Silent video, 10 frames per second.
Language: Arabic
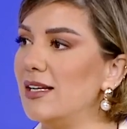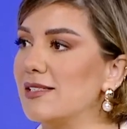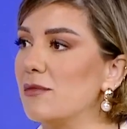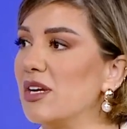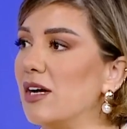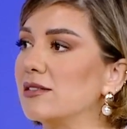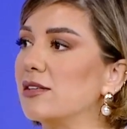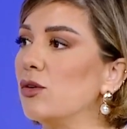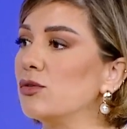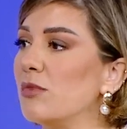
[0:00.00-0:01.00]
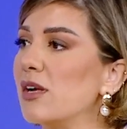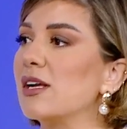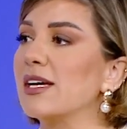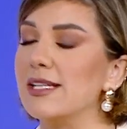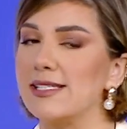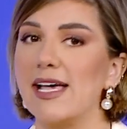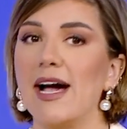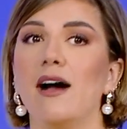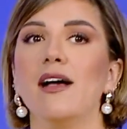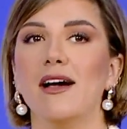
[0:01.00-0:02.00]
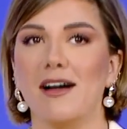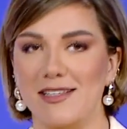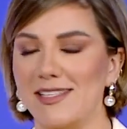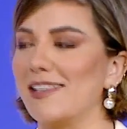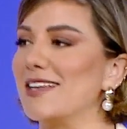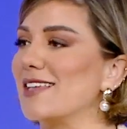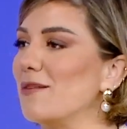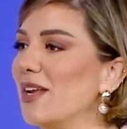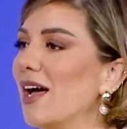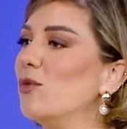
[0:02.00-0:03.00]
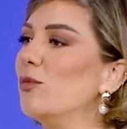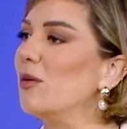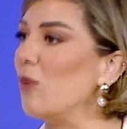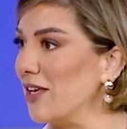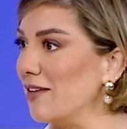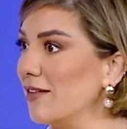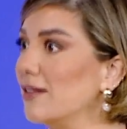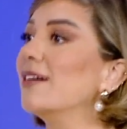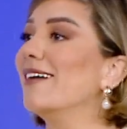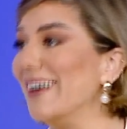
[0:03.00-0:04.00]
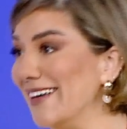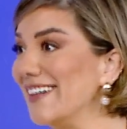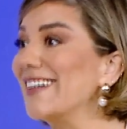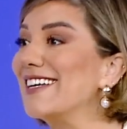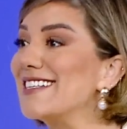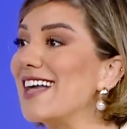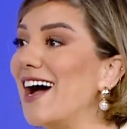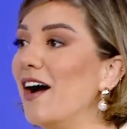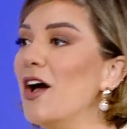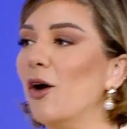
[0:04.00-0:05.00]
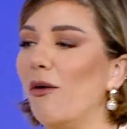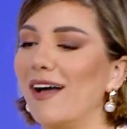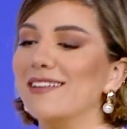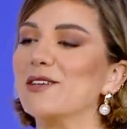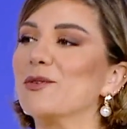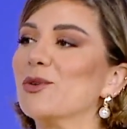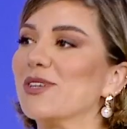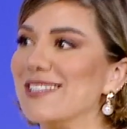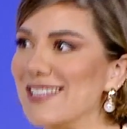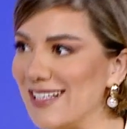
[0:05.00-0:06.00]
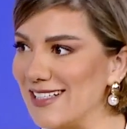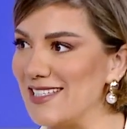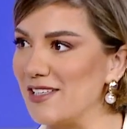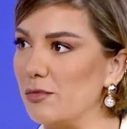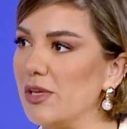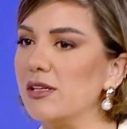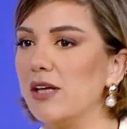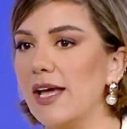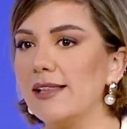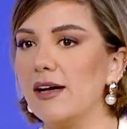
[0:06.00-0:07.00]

لازم ينحط لهم مره كل ساعه خاصه اذا عم يلعبوا بالمي إيه،, ايه كل ساعه وعادي يكونوا كثير كثير بيض هيدا